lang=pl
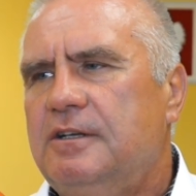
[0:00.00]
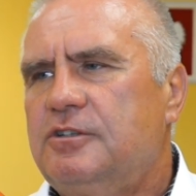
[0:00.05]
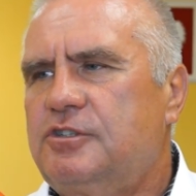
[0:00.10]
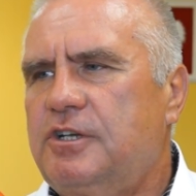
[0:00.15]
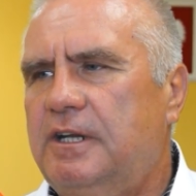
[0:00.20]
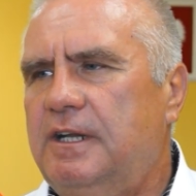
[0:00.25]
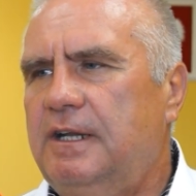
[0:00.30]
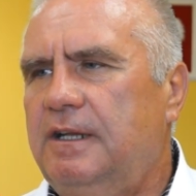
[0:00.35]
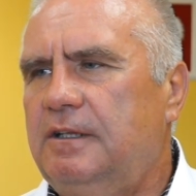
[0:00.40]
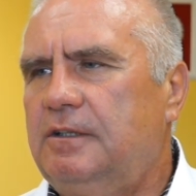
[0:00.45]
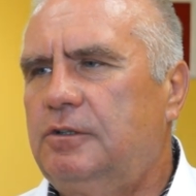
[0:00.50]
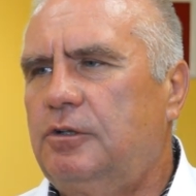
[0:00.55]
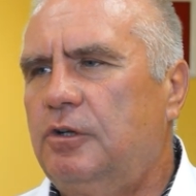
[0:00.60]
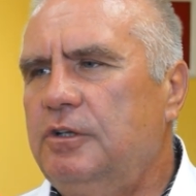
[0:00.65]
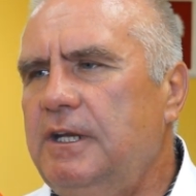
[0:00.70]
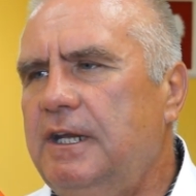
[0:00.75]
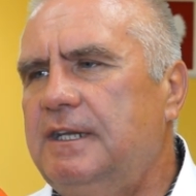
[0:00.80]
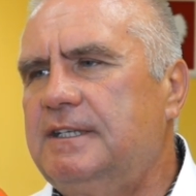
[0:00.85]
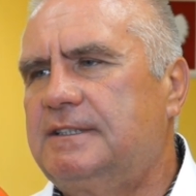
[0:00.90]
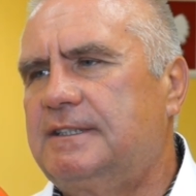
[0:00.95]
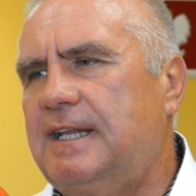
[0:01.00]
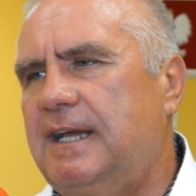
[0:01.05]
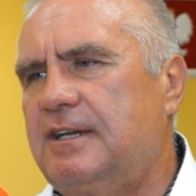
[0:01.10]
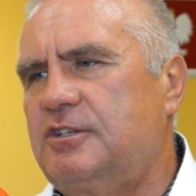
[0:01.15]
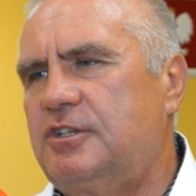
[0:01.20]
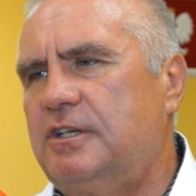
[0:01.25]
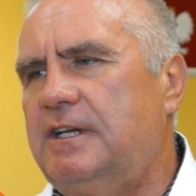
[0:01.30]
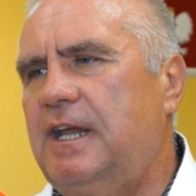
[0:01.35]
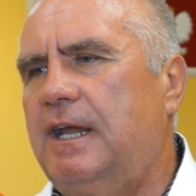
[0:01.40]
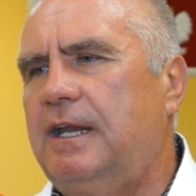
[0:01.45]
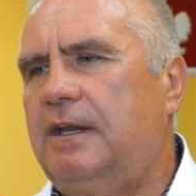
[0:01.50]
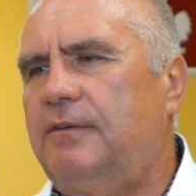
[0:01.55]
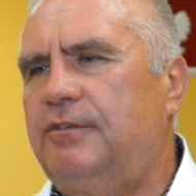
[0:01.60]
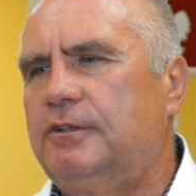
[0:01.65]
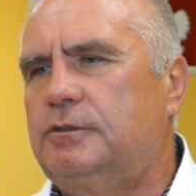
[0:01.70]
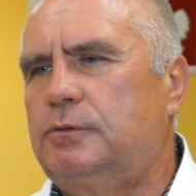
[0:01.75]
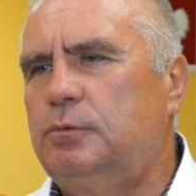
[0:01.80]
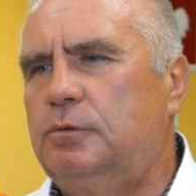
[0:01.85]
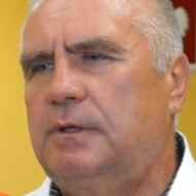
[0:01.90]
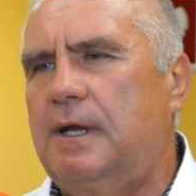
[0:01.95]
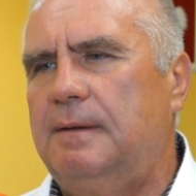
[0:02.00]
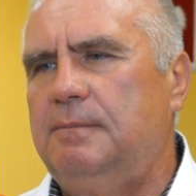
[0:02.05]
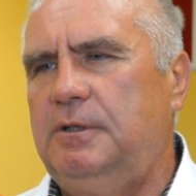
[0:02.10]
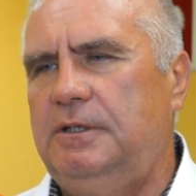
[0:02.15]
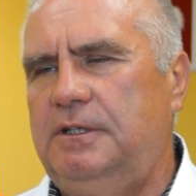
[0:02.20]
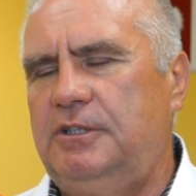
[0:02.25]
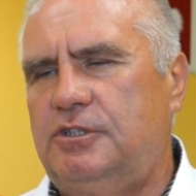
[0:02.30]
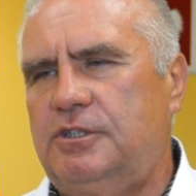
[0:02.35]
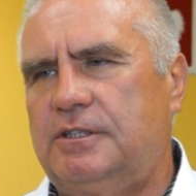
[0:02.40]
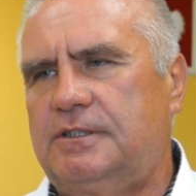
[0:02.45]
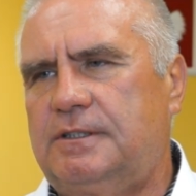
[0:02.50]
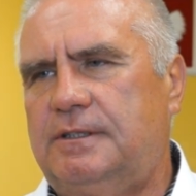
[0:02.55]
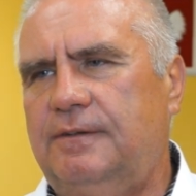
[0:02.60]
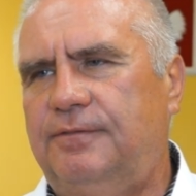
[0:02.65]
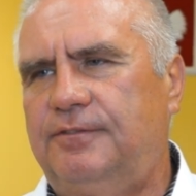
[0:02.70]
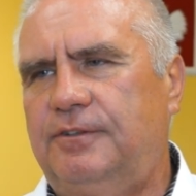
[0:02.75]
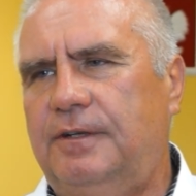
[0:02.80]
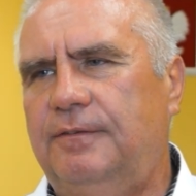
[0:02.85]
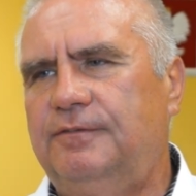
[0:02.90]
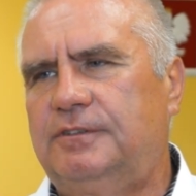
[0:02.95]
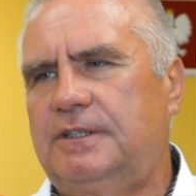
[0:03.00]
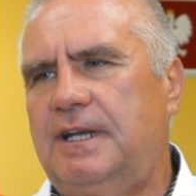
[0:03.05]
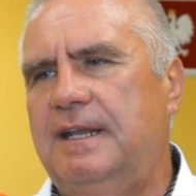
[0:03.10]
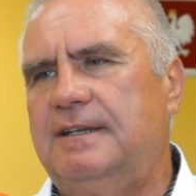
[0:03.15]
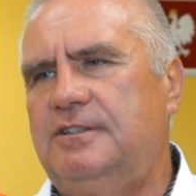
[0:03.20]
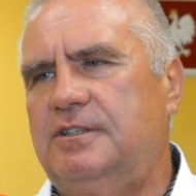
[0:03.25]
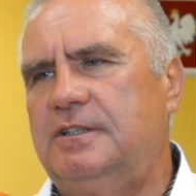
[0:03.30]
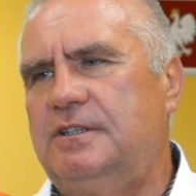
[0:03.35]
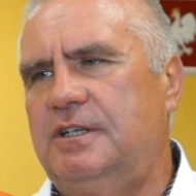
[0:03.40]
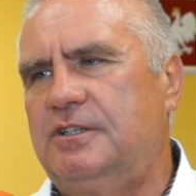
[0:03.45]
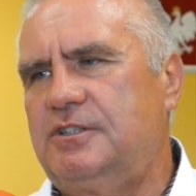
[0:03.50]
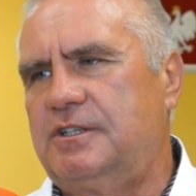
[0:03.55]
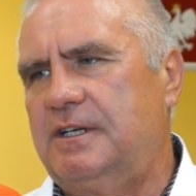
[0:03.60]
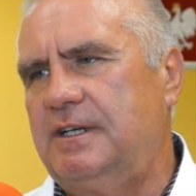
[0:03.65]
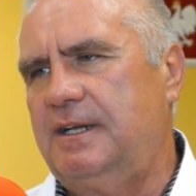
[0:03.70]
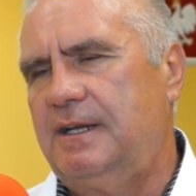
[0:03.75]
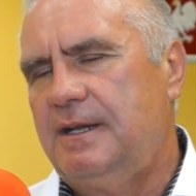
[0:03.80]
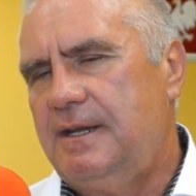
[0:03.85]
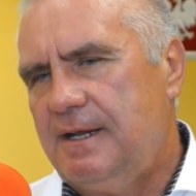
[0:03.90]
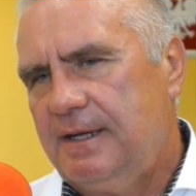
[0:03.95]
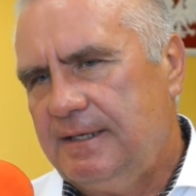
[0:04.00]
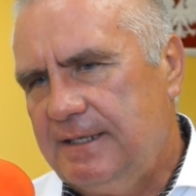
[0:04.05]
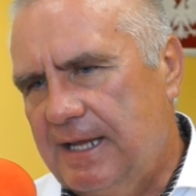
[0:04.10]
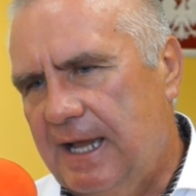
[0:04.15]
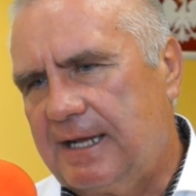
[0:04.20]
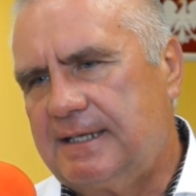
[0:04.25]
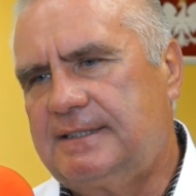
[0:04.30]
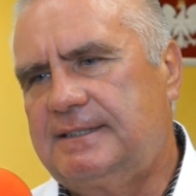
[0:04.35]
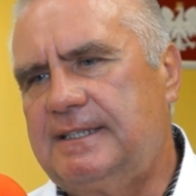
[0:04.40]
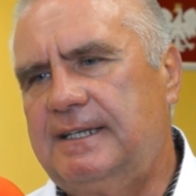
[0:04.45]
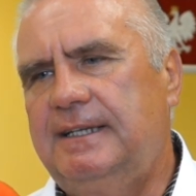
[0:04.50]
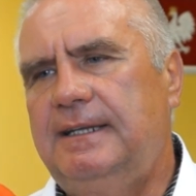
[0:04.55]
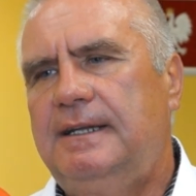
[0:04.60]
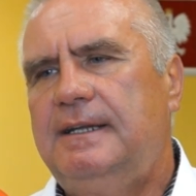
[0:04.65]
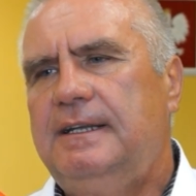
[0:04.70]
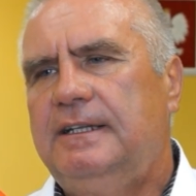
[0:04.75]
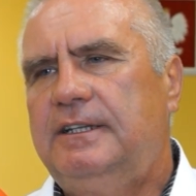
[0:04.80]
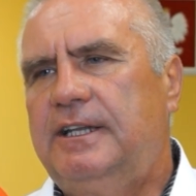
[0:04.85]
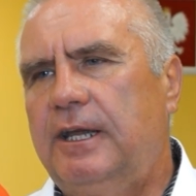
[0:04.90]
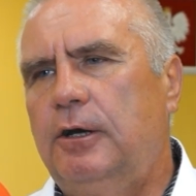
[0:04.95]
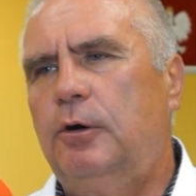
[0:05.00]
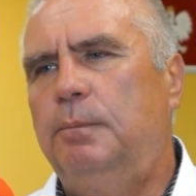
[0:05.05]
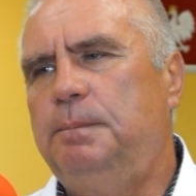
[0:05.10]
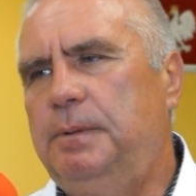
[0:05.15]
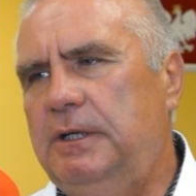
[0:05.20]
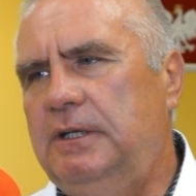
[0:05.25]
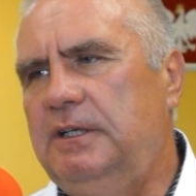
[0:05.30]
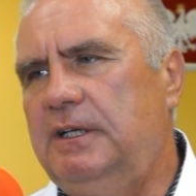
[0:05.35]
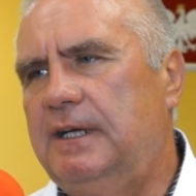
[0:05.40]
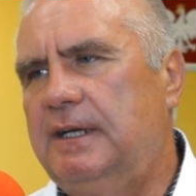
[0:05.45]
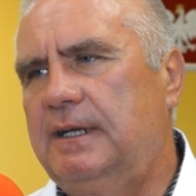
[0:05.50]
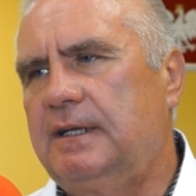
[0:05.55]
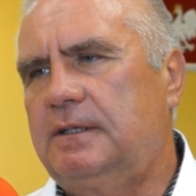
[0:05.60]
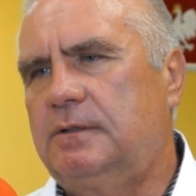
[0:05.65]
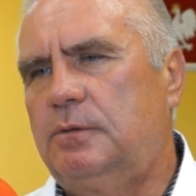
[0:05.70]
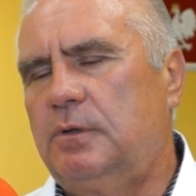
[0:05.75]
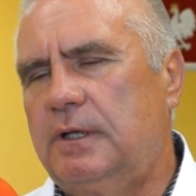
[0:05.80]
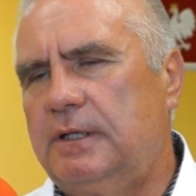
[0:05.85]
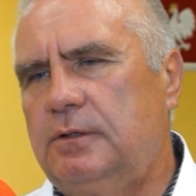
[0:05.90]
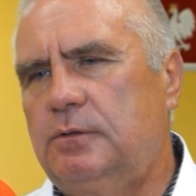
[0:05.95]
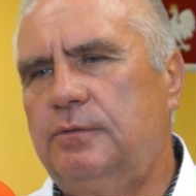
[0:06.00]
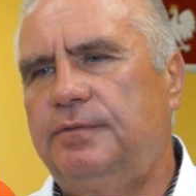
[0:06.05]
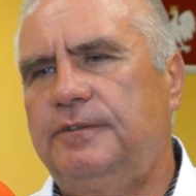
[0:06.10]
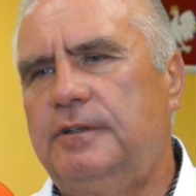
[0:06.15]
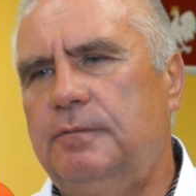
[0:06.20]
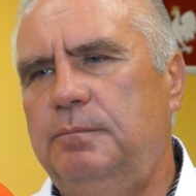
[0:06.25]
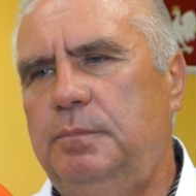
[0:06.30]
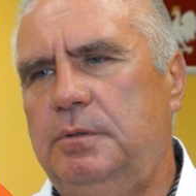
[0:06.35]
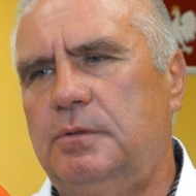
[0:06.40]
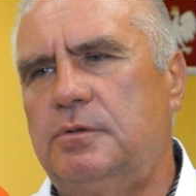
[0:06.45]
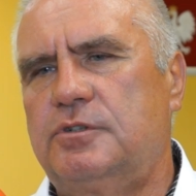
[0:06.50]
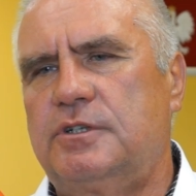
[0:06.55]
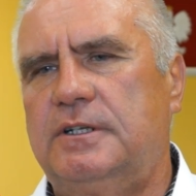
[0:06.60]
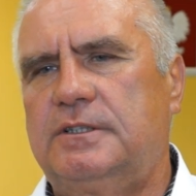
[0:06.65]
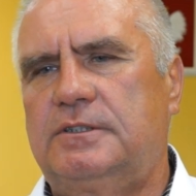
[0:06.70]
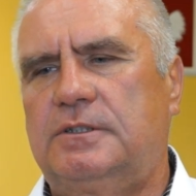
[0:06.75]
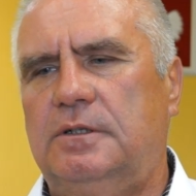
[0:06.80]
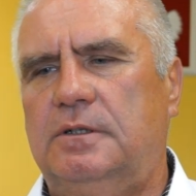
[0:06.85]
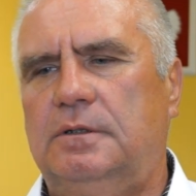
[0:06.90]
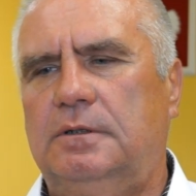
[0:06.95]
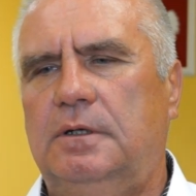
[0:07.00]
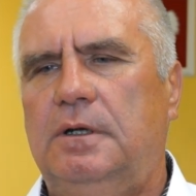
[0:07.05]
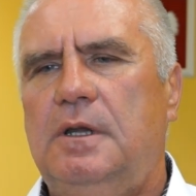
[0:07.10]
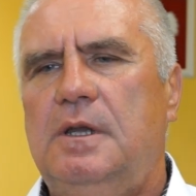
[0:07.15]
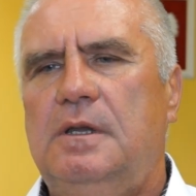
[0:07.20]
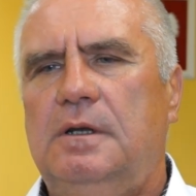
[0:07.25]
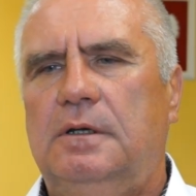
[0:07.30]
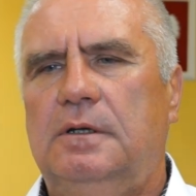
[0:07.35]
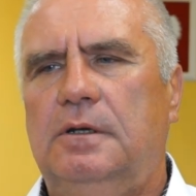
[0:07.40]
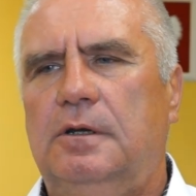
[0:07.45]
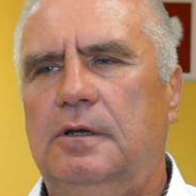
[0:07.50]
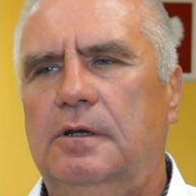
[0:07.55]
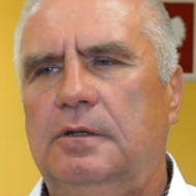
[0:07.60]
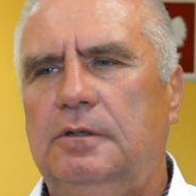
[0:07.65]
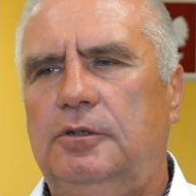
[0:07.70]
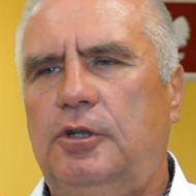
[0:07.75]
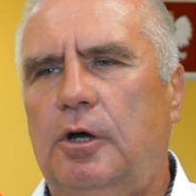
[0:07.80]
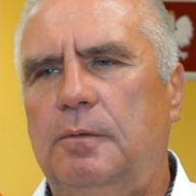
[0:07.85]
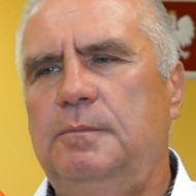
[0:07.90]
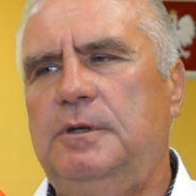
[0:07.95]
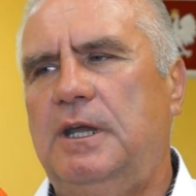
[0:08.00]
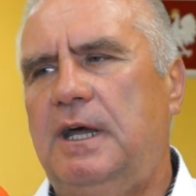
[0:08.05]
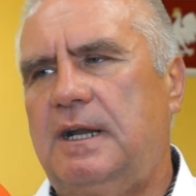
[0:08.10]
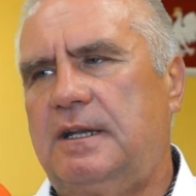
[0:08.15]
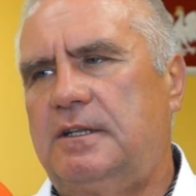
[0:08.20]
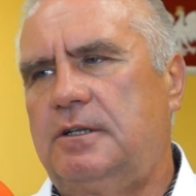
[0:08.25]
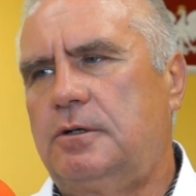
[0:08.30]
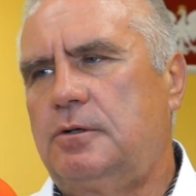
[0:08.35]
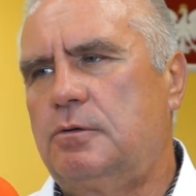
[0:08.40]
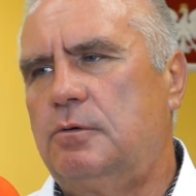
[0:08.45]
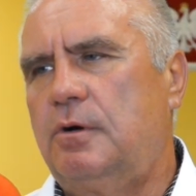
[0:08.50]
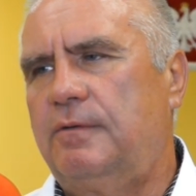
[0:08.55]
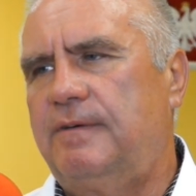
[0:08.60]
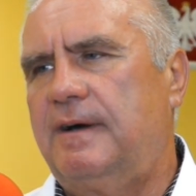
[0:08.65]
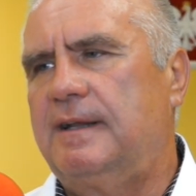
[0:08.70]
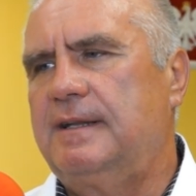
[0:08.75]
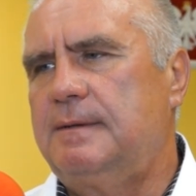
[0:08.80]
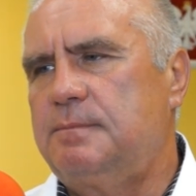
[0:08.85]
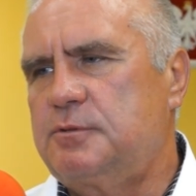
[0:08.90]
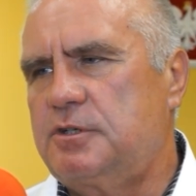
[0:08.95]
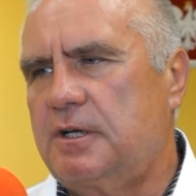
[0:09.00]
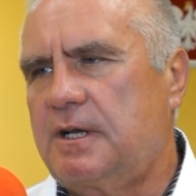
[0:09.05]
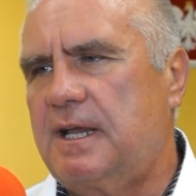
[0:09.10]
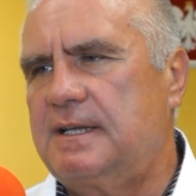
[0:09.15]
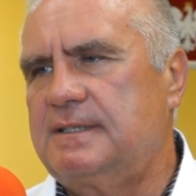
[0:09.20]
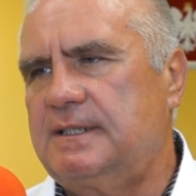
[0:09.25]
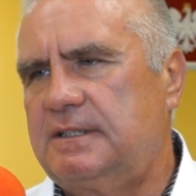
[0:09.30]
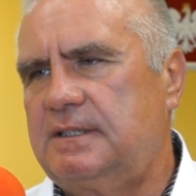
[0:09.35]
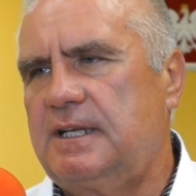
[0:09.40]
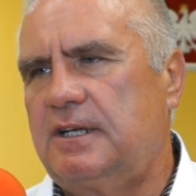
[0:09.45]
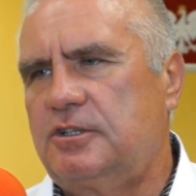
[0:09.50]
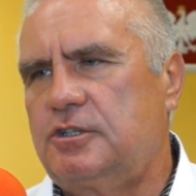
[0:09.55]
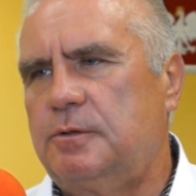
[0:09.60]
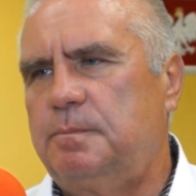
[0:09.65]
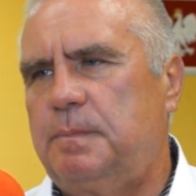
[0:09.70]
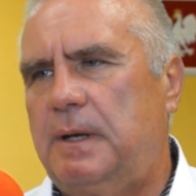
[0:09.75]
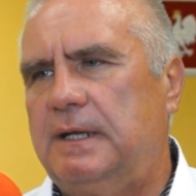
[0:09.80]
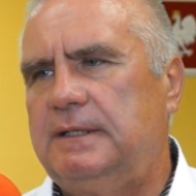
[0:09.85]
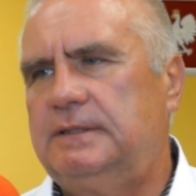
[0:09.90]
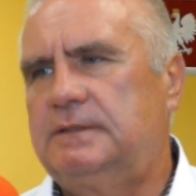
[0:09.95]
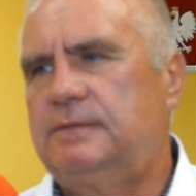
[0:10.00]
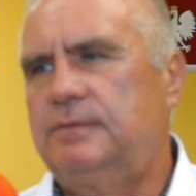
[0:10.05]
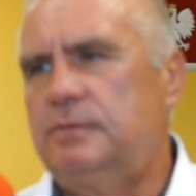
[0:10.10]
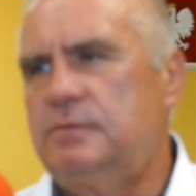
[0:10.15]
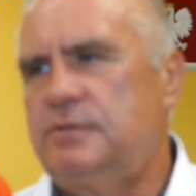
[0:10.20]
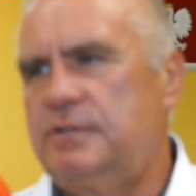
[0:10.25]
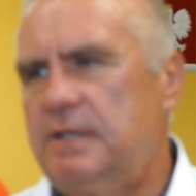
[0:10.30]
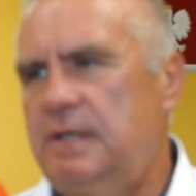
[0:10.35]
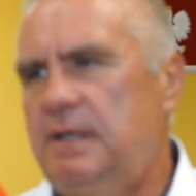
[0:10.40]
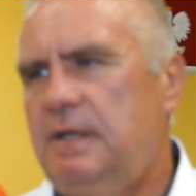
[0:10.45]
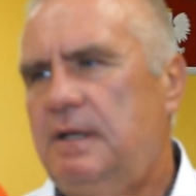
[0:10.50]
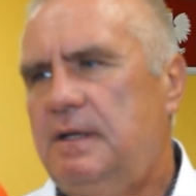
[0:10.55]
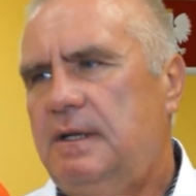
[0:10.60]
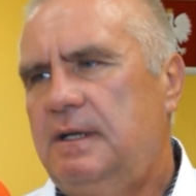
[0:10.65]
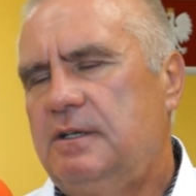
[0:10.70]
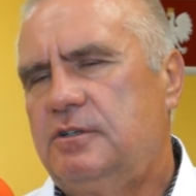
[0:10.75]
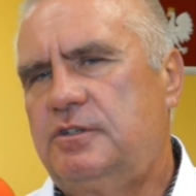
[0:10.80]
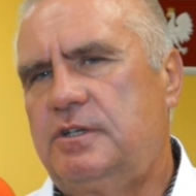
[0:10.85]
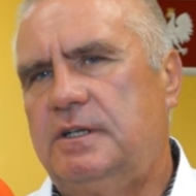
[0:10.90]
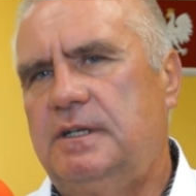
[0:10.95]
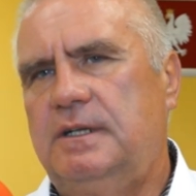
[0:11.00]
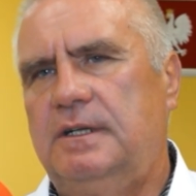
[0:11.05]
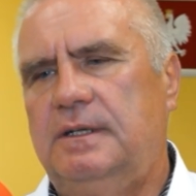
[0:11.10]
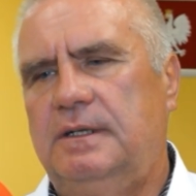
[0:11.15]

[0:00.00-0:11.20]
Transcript: że to nie jest tak, że ja ich wysłucham i nic się w tym względzie nie dzieje. Ja chcę te opinie, które tu w tym biurze są e, do mnie artykułowane, przekazać także Państwu, że, że